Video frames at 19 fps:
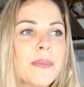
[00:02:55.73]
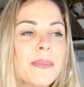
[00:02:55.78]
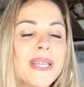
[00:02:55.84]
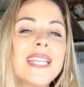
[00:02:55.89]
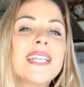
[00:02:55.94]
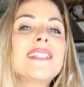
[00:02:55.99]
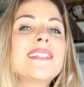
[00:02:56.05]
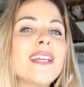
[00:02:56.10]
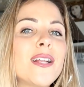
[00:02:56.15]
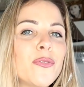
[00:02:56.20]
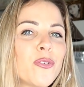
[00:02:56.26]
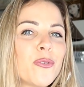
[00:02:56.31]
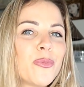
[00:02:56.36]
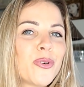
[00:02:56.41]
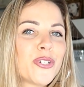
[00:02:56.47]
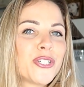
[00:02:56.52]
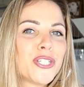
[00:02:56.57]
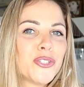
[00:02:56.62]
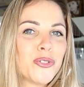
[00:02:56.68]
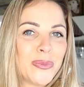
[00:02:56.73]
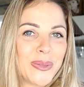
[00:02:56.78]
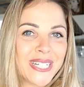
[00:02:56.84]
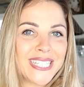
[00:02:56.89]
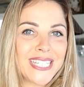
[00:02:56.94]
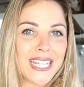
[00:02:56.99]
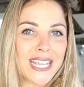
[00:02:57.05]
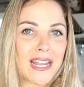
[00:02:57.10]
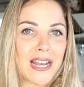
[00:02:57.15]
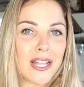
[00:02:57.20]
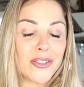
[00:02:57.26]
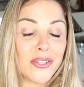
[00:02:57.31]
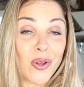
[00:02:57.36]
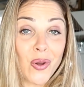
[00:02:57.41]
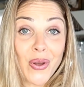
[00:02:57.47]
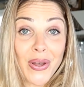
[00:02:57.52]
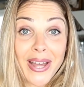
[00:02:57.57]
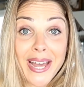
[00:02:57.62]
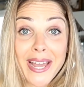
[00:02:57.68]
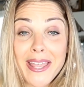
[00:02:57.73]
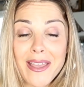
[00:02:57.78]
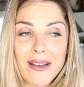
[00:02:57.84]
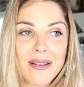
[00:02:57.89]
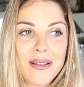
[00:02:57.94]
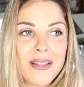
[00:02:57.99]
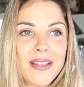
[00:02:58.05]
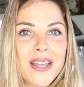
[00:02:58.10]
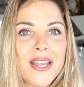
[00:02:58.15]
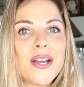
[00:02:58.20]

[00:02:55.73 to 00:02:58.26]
Mais qu'est-ce qu'elles vont manger nos bactéries là-dedans Rien.